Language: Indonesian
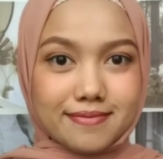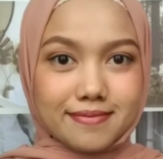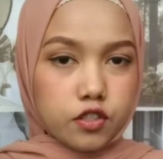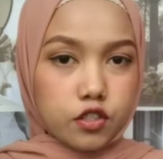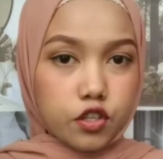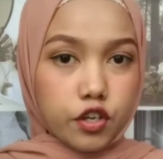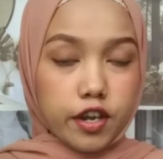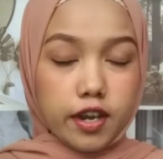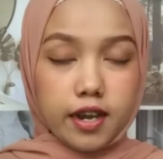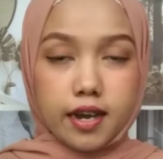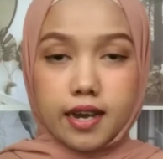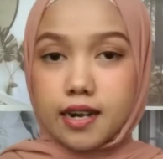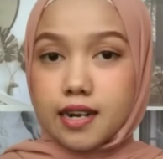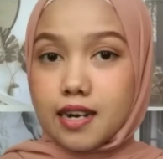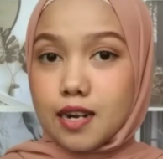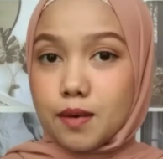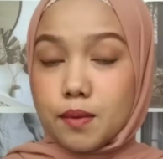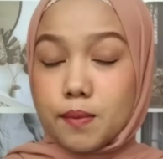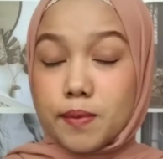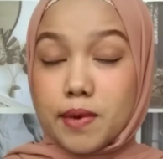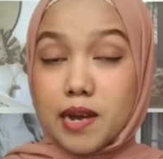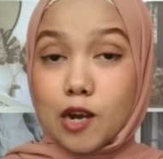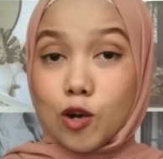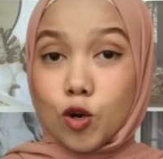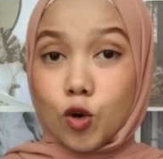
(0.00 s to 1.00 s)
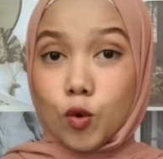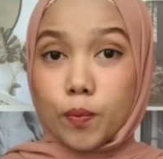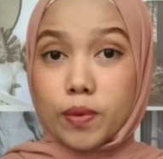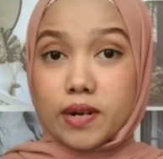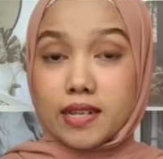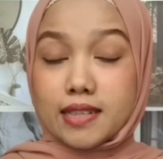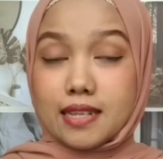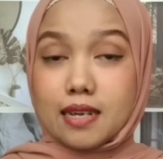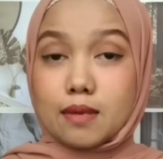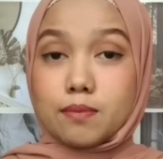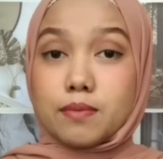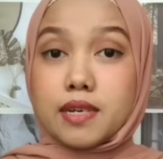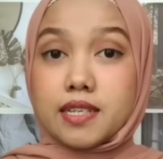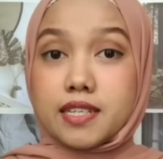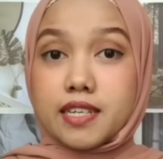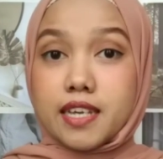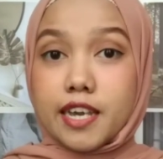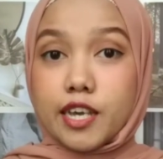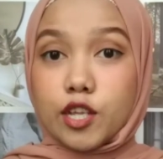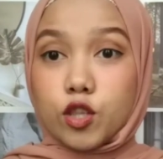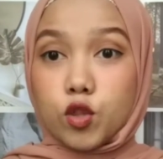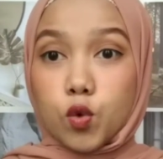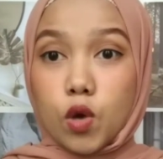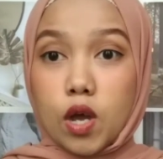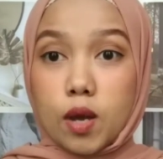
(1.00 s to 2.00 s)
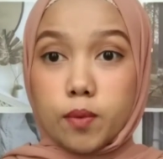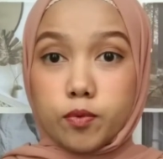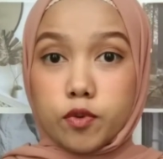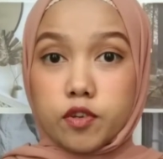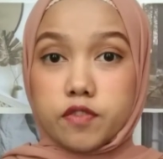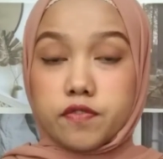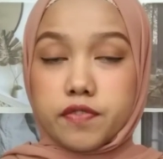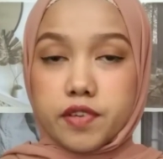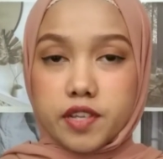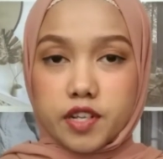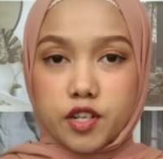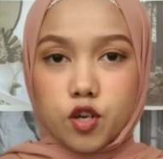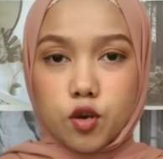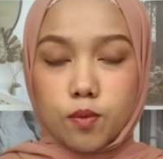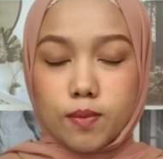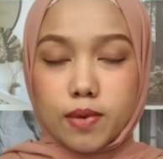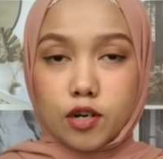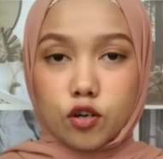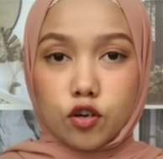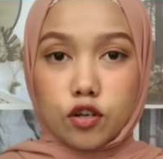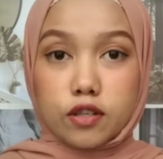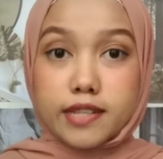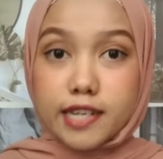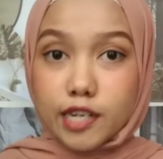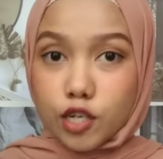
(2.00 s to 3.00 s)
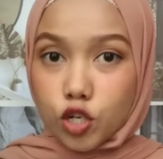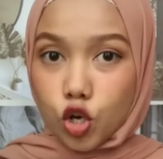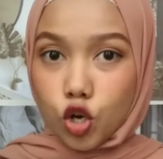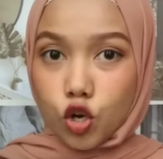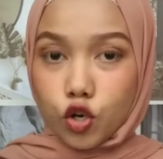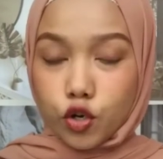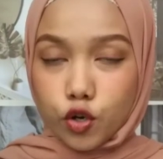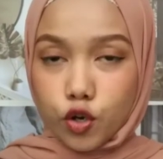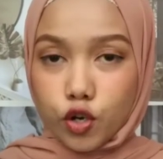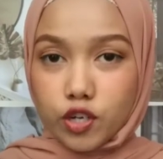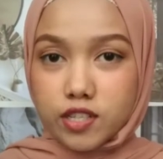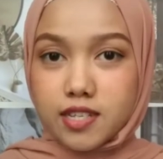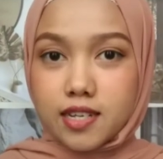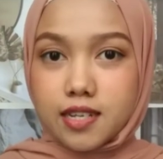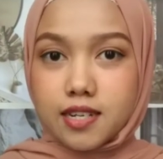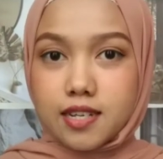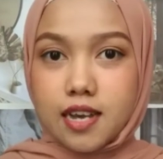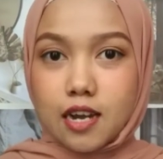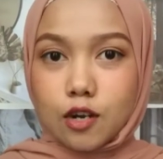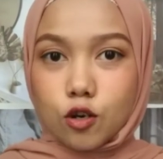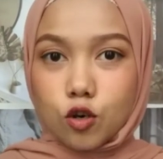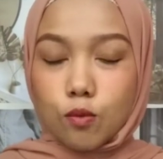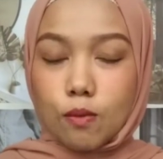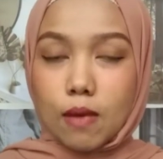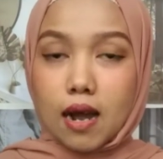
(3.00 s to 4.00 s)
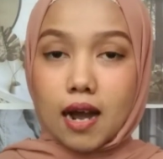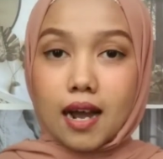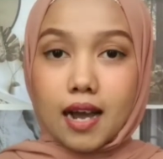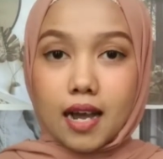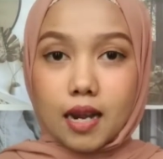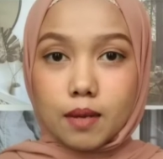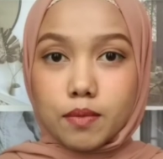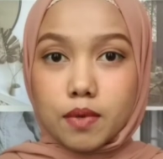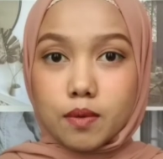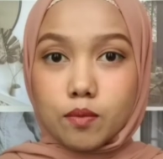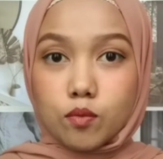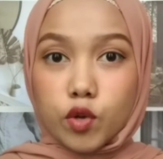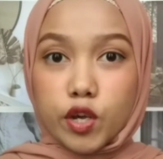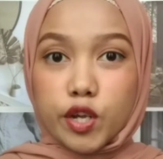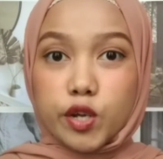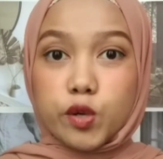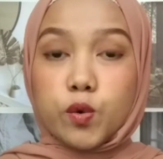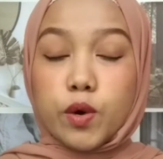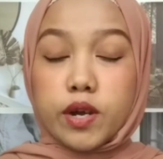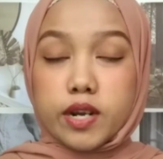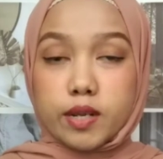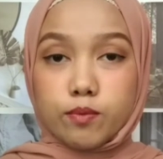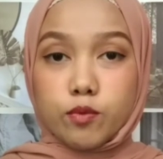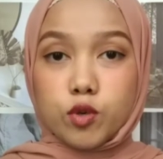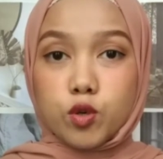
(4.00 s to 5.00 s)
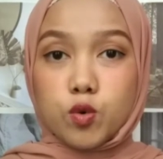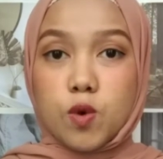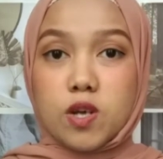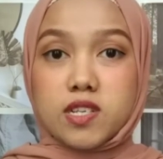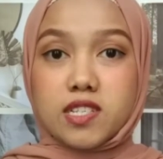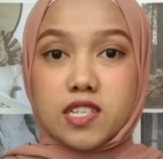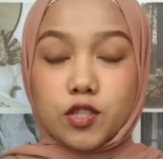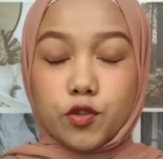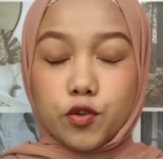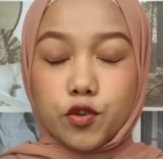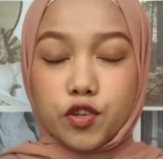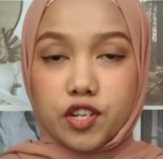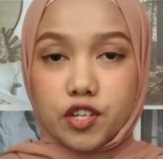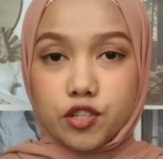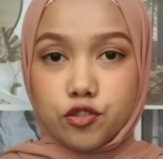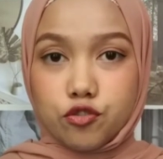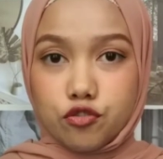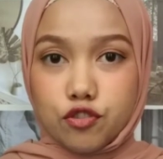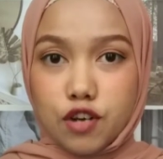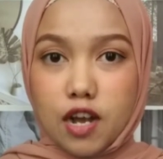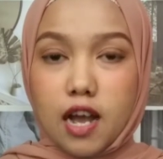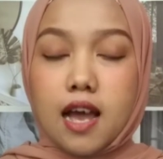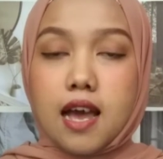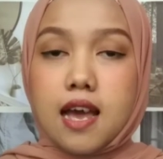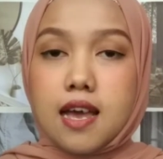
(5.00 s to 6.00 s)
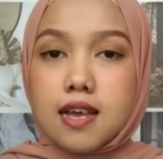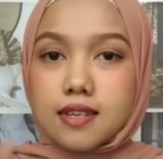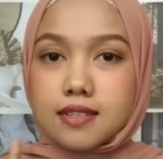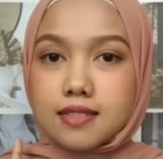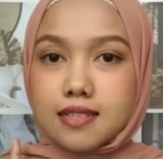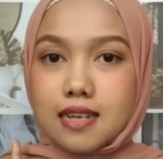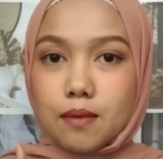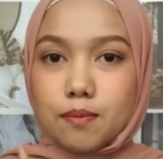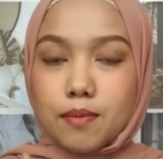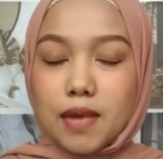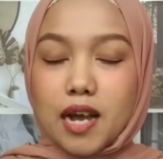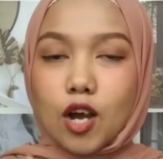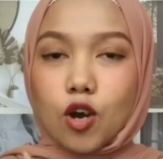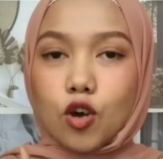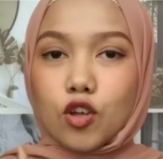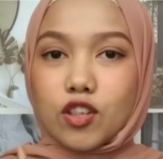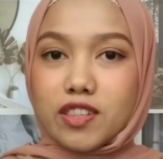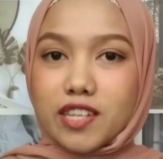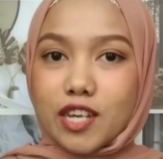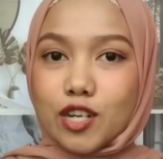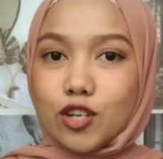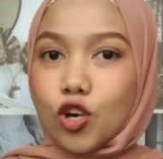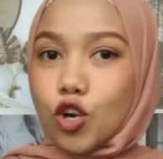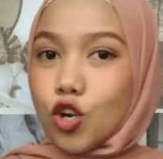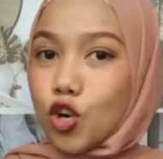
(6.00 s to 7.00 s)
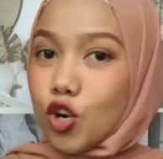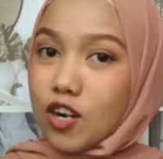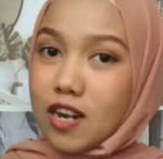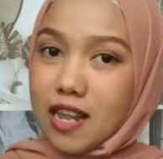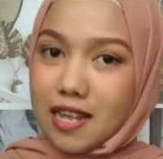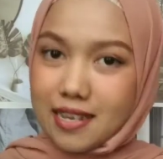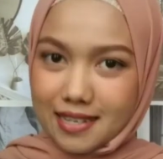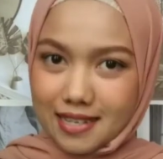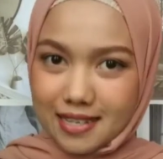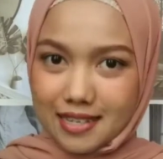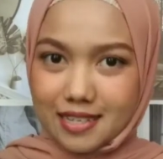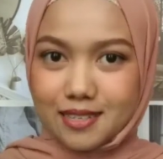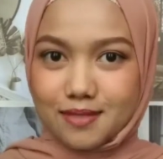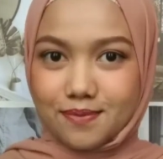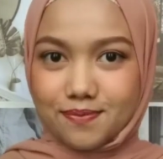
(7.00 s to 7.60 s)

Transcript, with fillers: saya karena memang aku pertamanya itu upload video berkonten horor, jadi aku bakal memulai 2021 ini juga sama konten horor lagi.